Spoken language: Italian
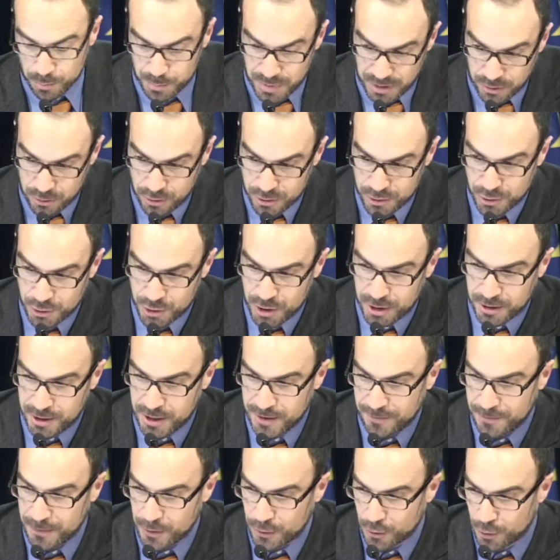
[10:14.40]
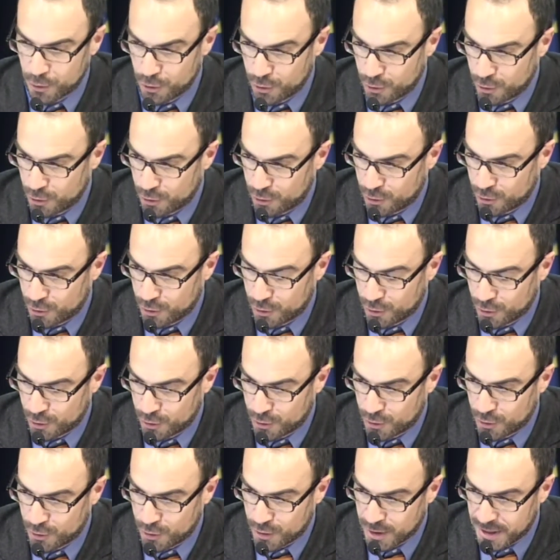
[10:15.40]
percorso
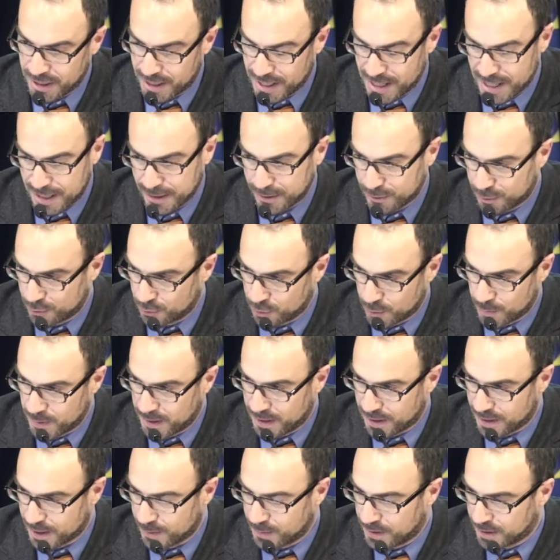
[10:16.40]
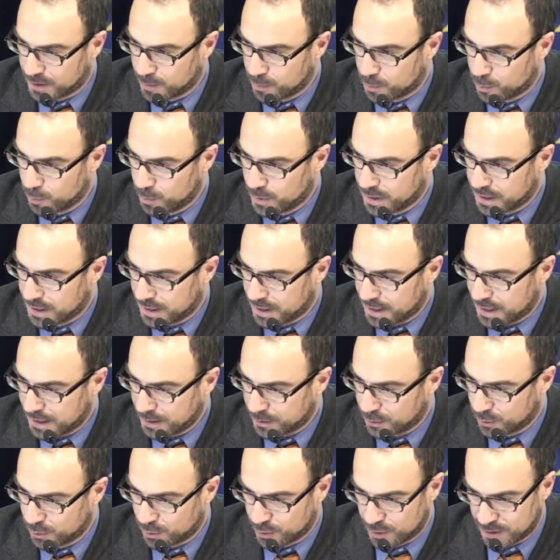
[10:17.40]
scientifico in atto, beh, chiaramente
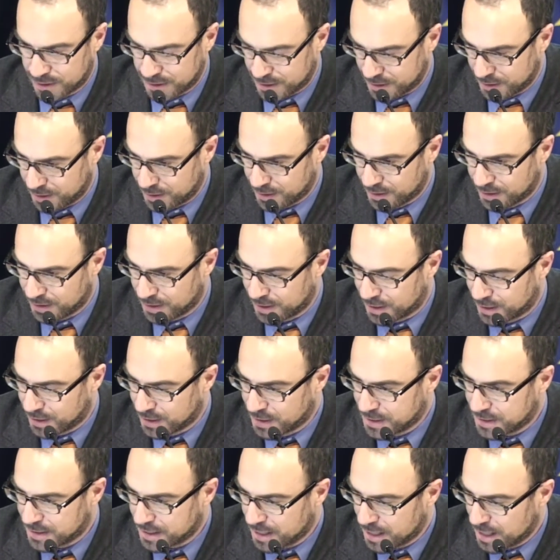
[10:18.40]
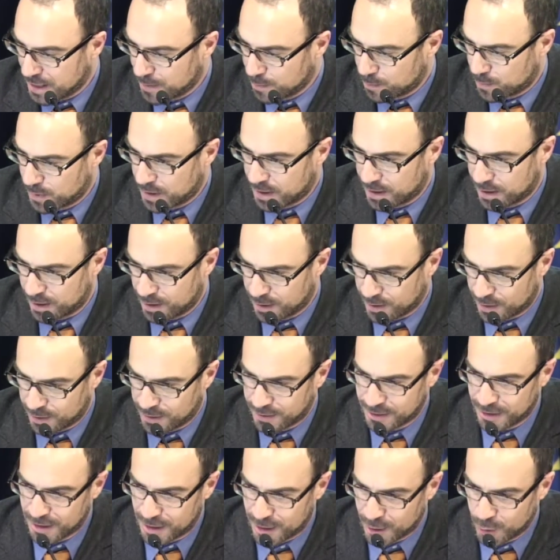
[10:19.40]
pubblicato, anzi in, in
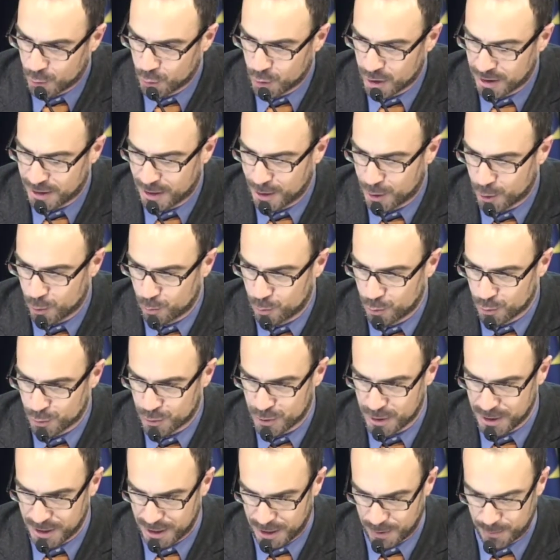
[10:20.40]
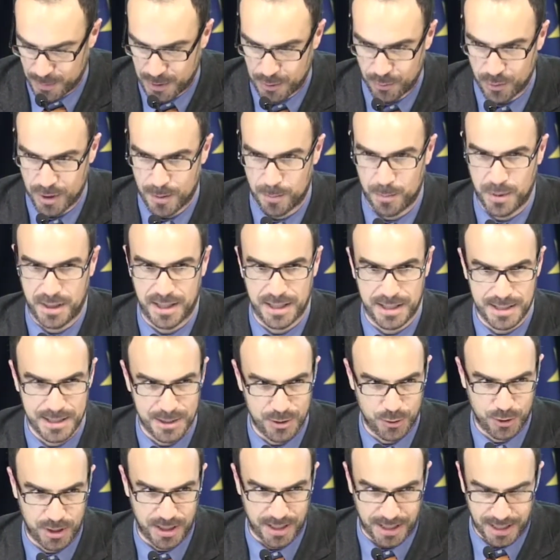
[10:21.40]
stampa, ancora da irrobustire per
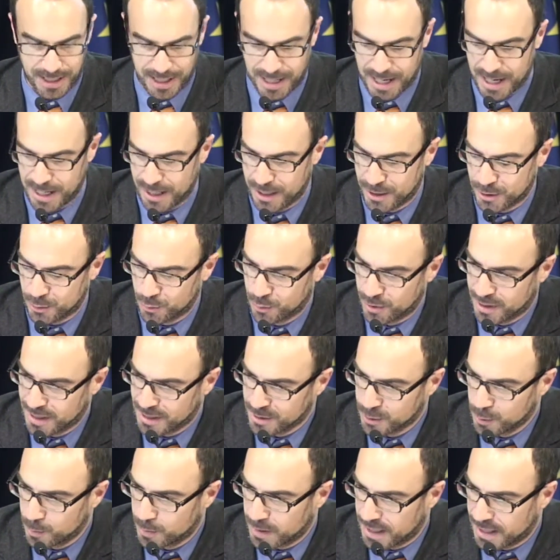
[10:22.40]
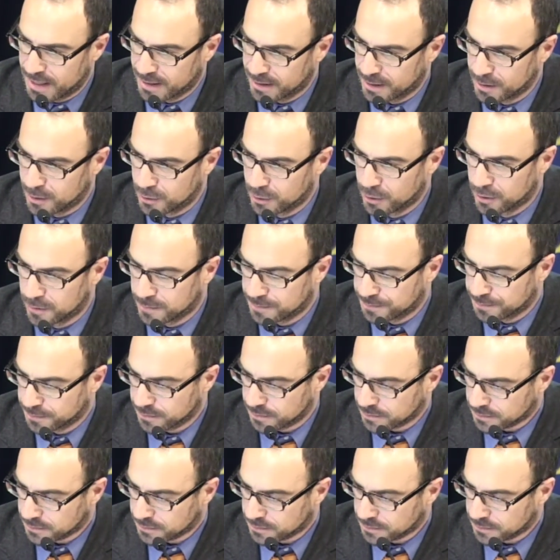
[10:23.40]
un'applicazione reale su un caso pratico,